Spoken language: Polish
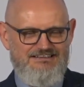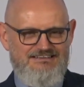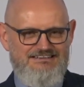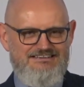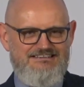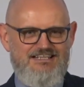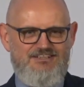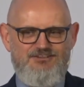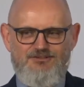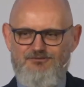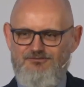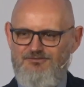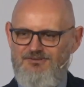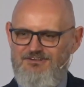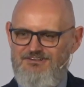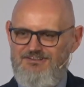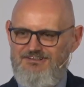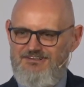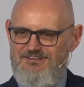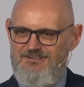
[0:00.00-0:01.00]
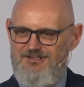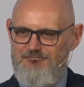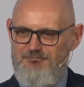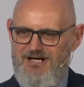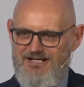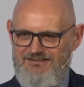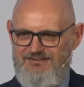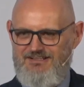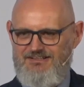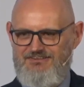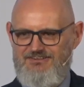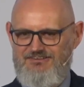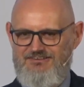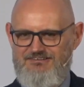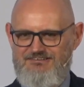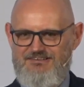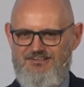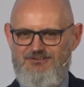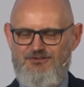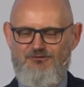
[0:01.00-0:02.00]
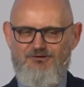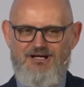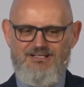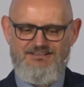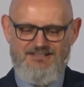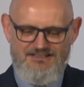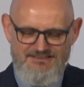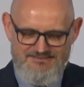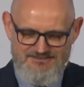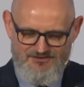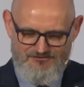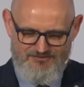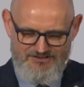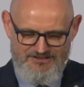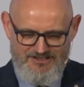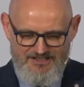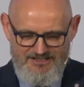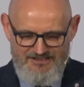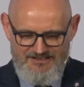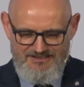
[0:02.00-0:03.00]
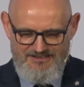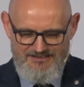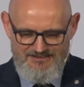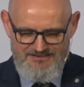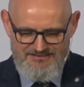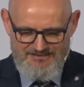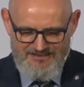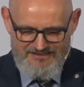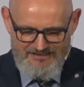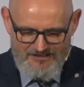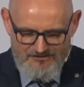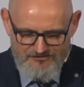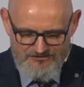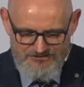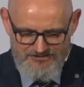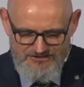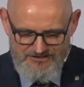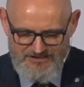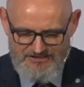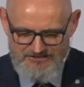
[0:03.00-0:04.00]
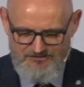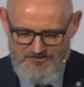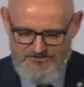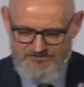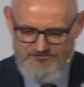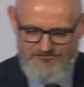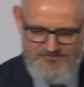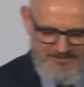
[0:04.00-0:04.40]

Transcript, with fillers: I zaczął badać, zaczął analizować. I tak jako dziennikarz śledczy